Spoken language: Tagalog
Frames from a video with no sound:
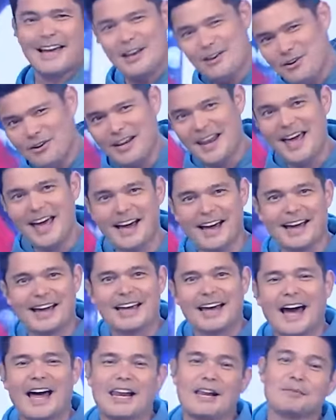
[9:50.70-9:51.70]
Ganun lang.
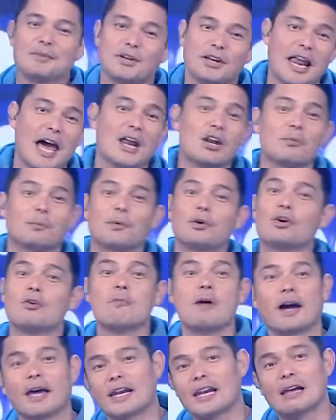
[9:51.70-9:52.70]
Alam niyo, lalo pong
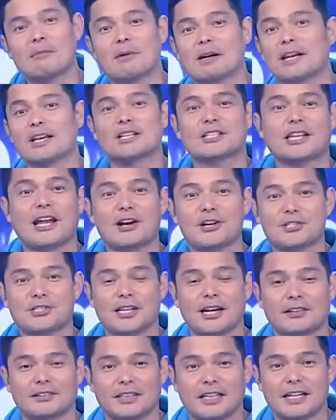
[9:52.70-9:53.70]
lumaki laman ng
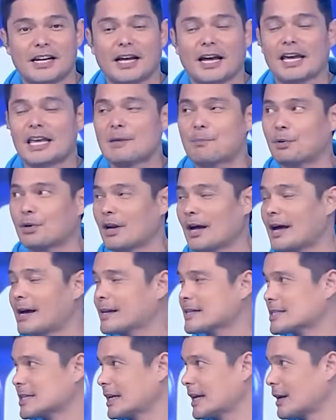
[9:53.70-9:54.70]
Starstruck 3. Nakaipon ang
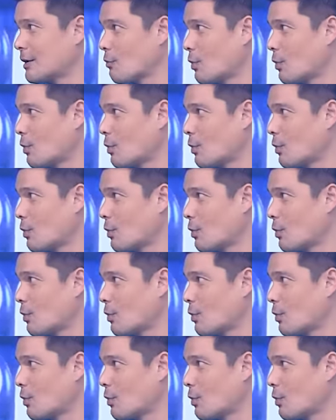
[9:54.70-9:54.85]
kagid sila ng